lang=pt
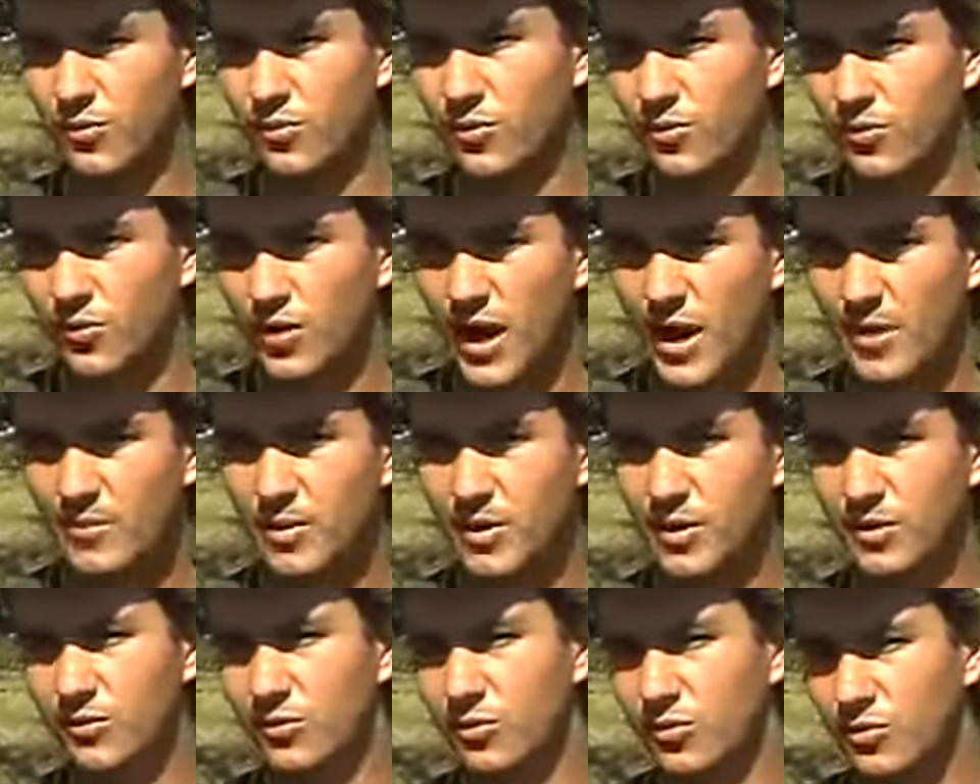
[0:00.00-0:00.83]
o
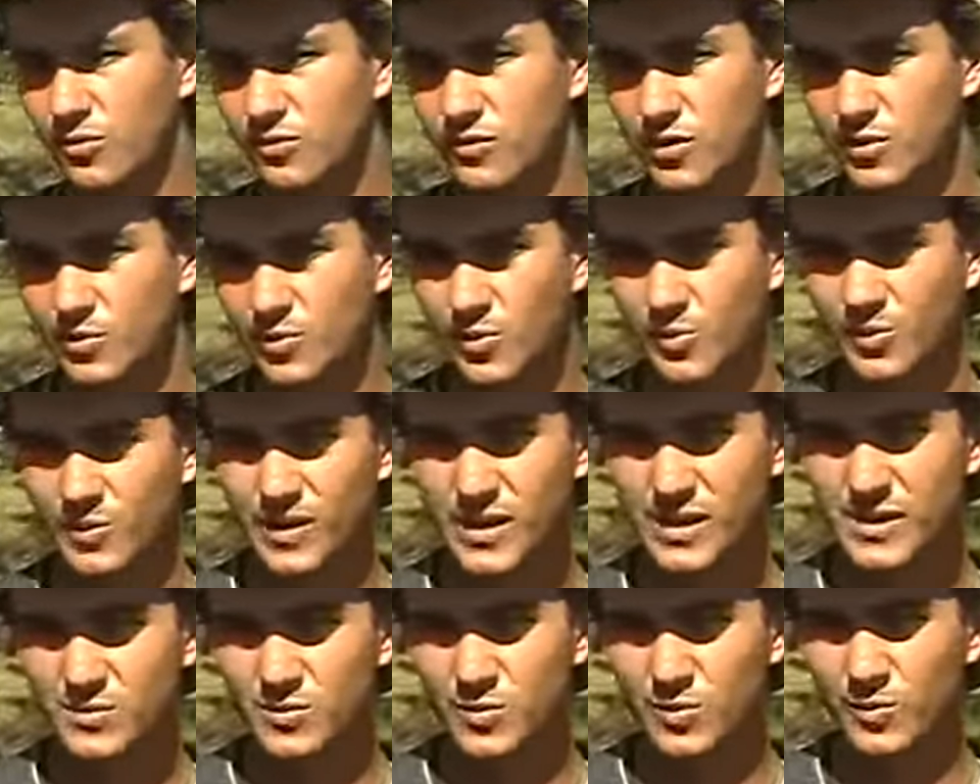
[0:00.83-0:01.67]
caprino ovino para o
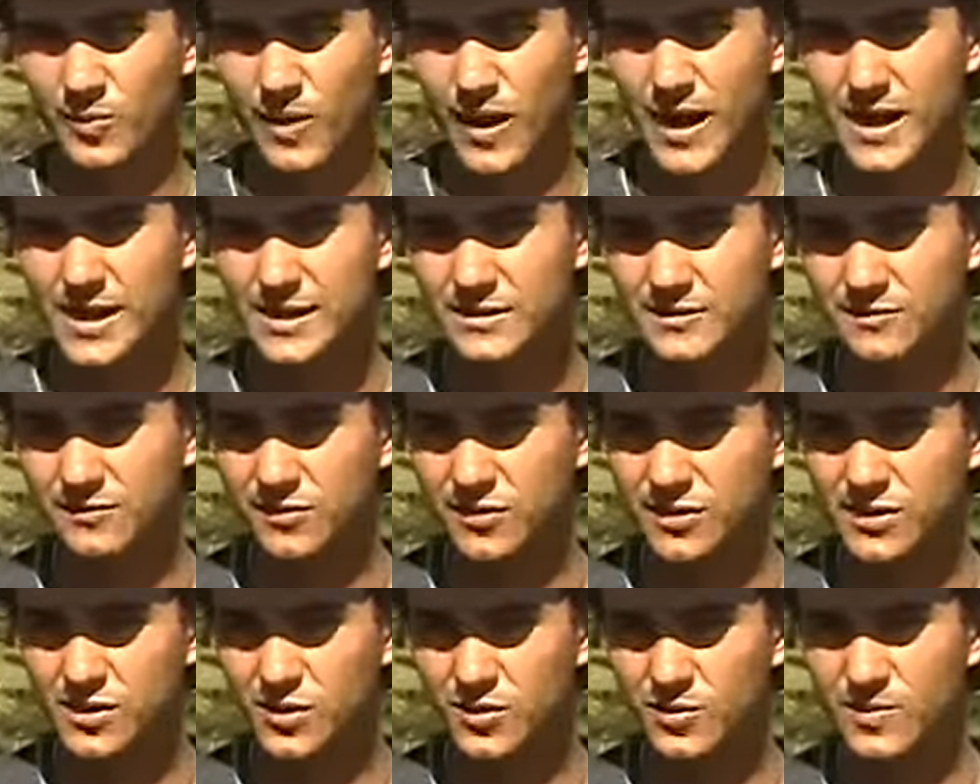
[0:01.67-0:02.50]
mesmo pasto,
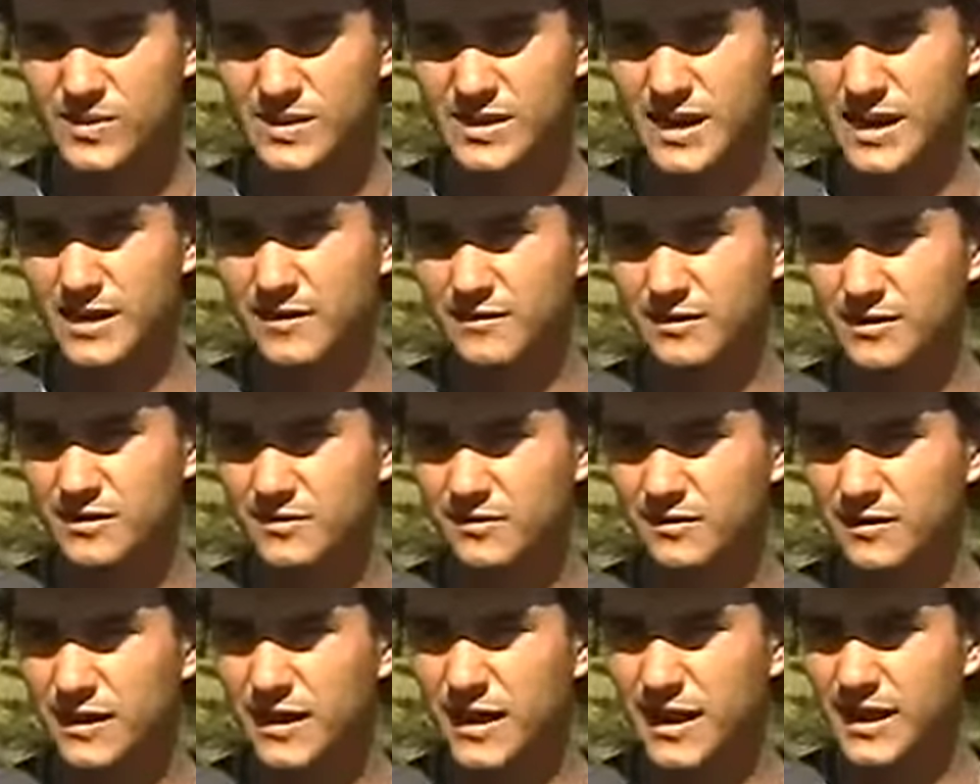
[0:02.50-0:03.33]
você observa
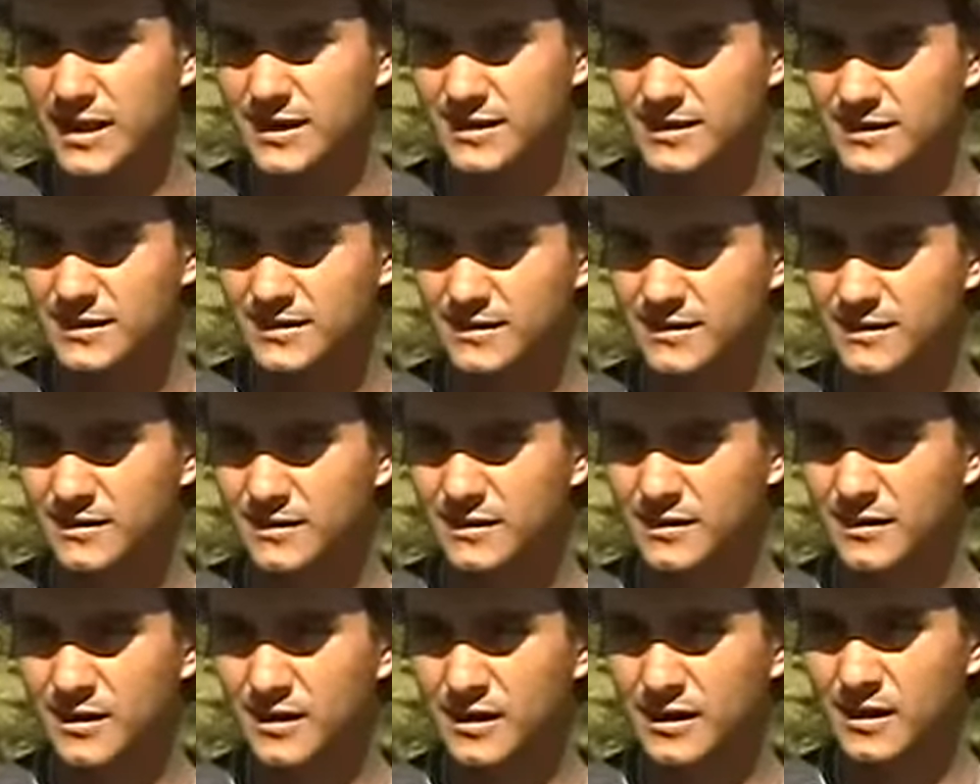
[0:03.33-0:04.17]
diferenças.
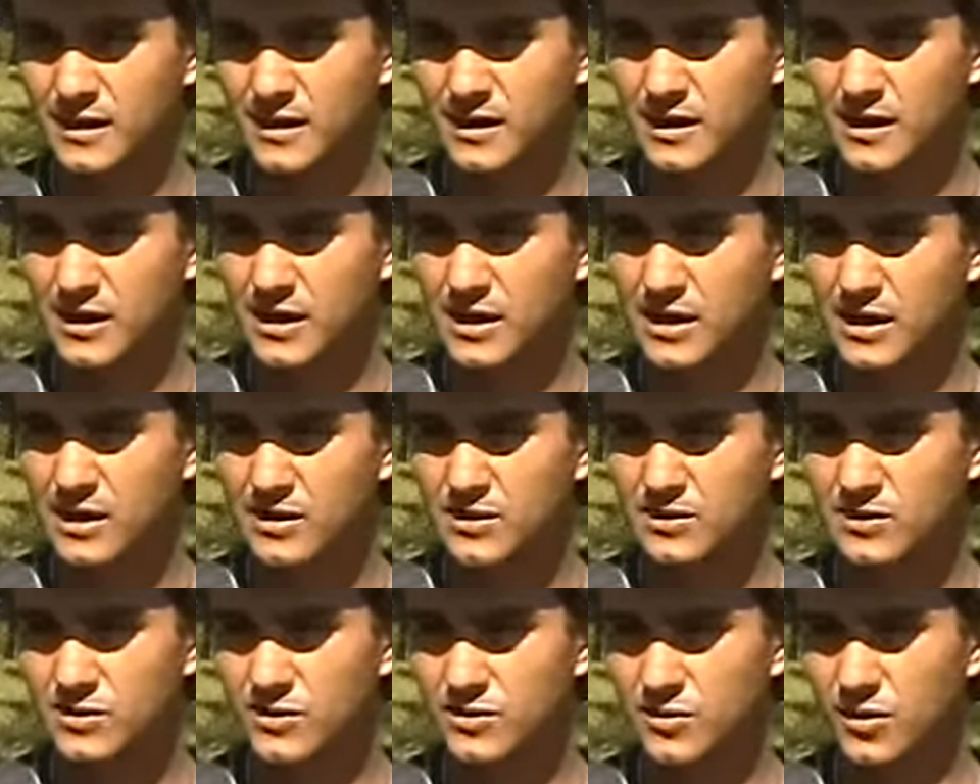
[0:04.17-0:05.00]

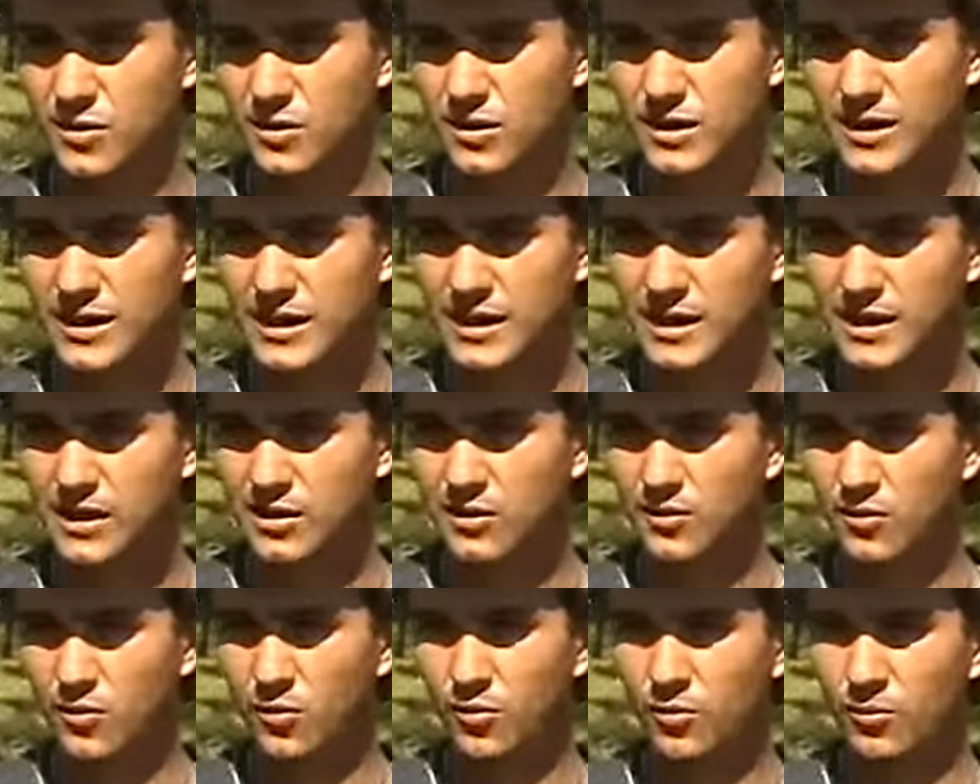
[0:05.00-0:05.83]
Só
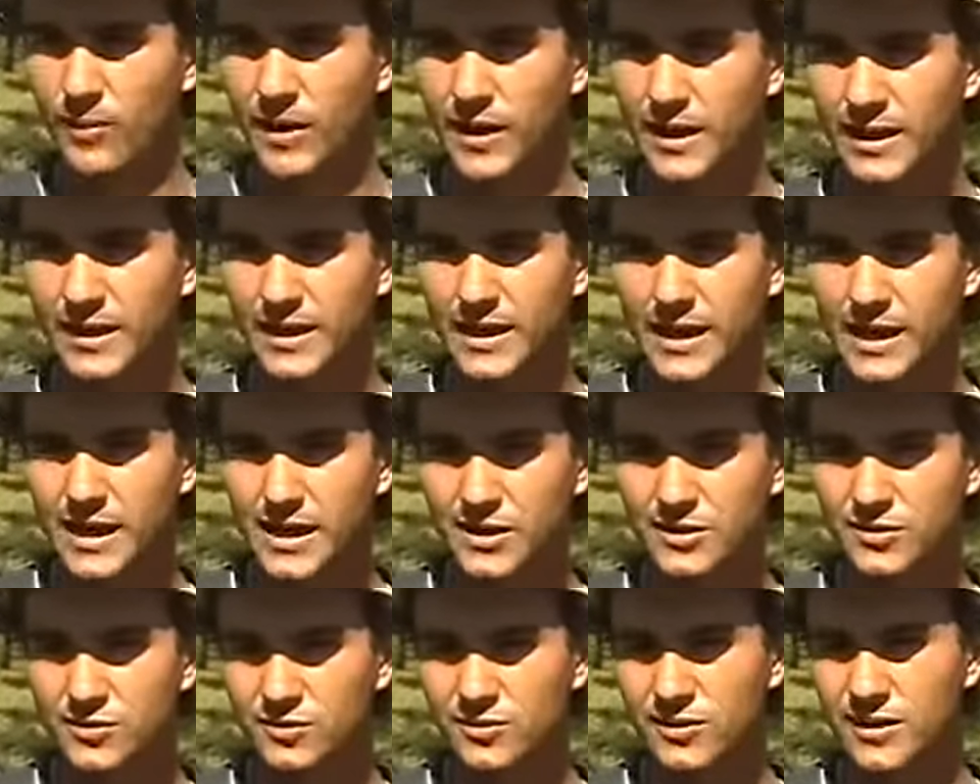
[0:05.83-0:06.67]
que o
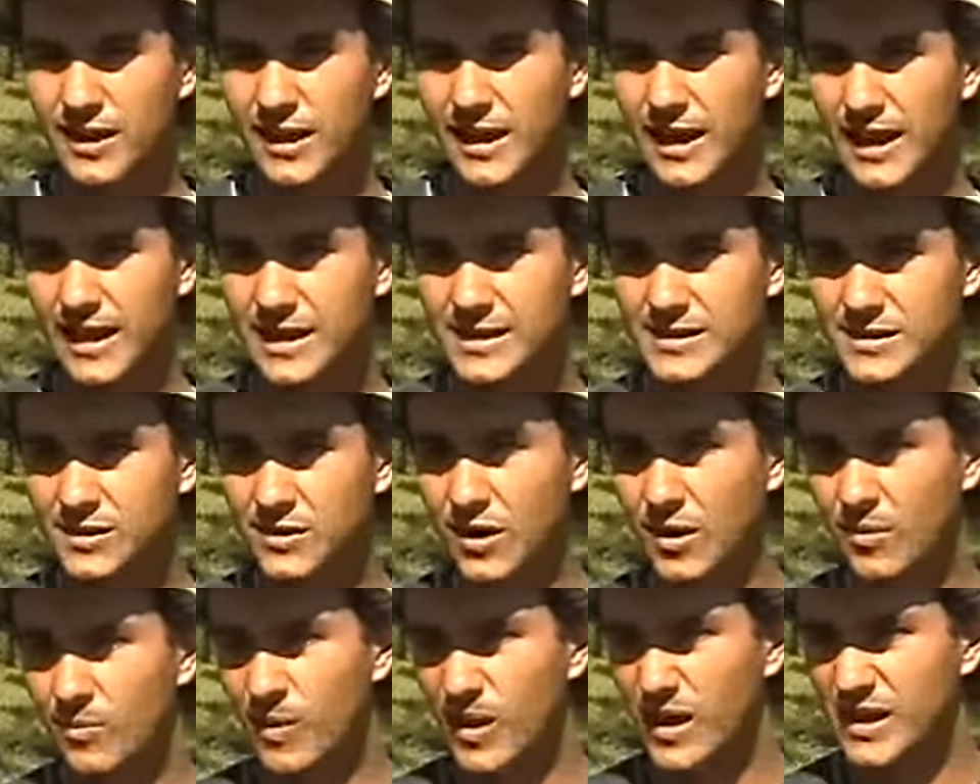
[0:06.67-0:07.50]
manejo em
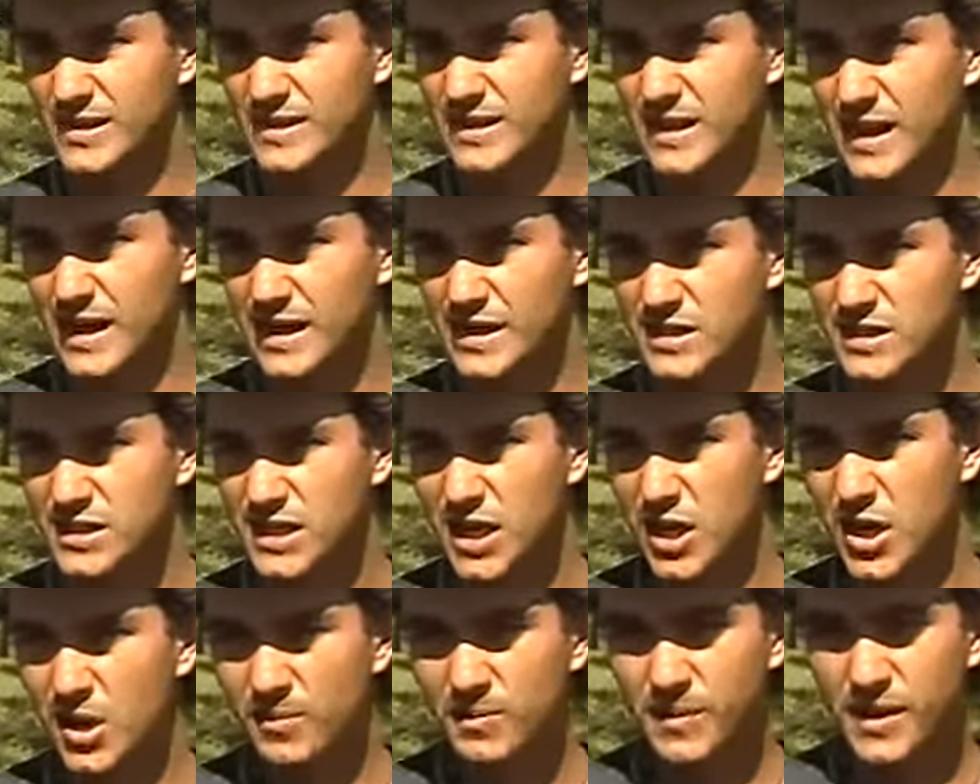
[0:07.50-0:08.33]
relação à pastagem
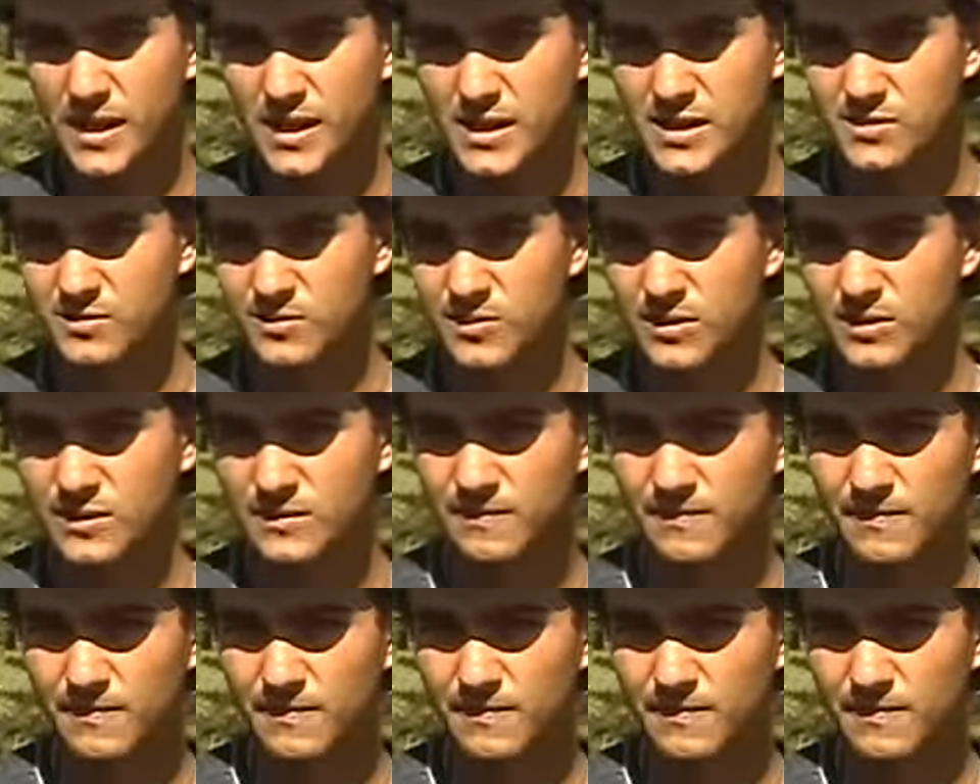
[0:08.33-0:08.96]
é a mesma.